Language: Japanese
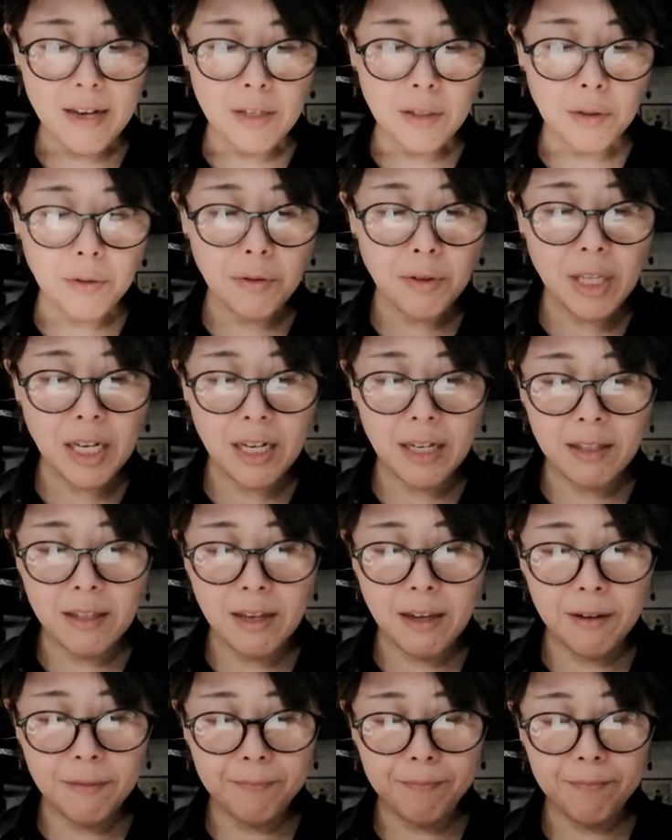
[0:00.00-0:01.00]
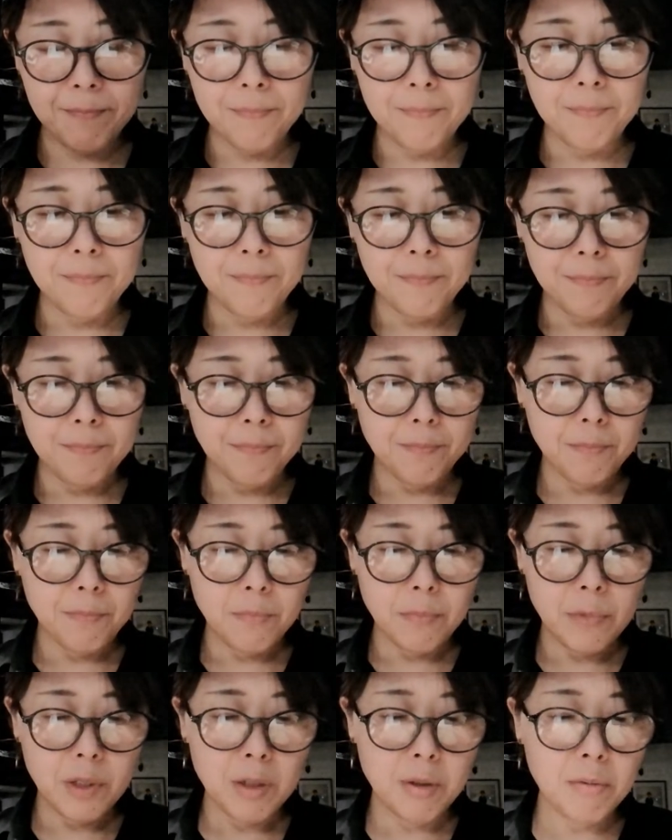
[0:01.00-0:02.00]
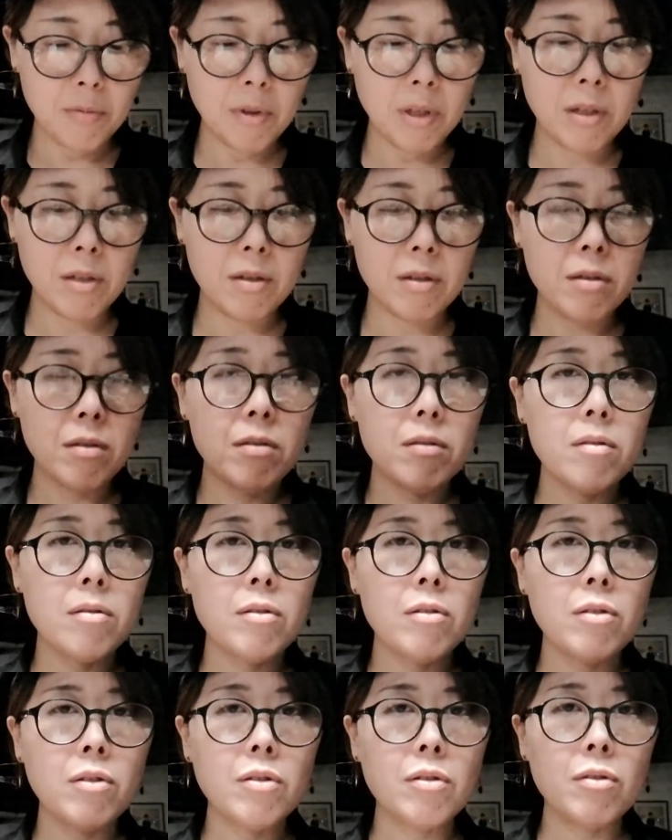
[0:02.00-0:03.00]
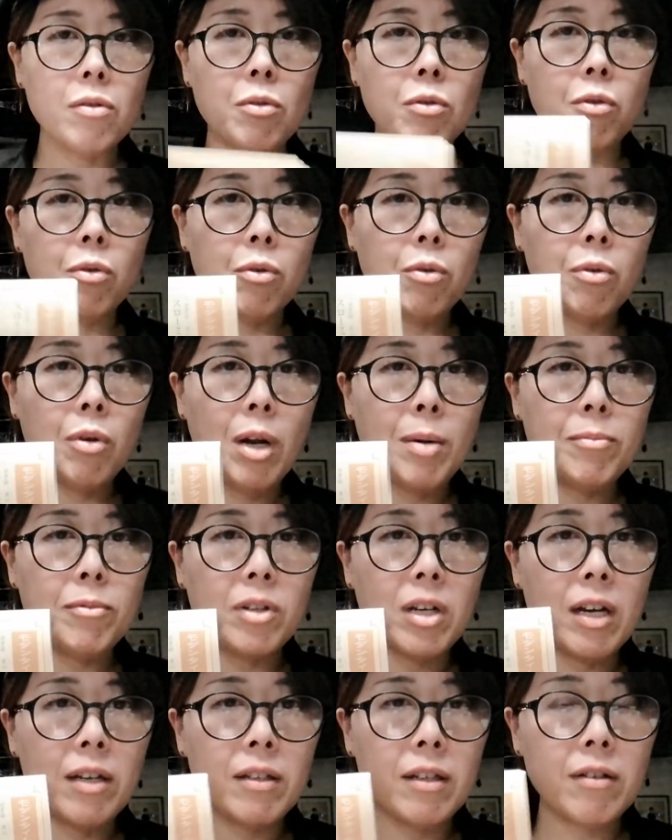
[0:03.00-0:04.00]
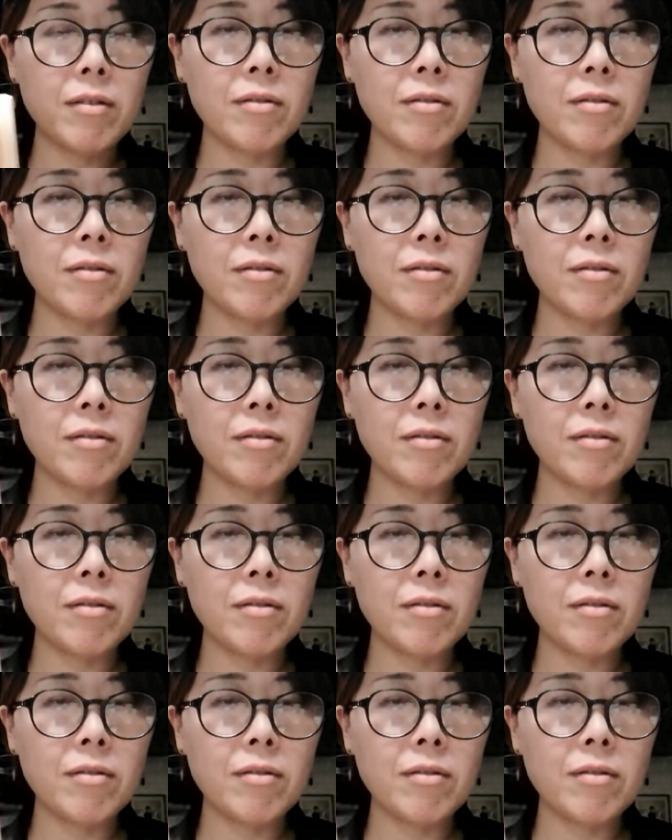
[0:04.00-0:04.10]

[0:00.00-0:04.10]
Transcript: その中で、そうです。このコラム書いて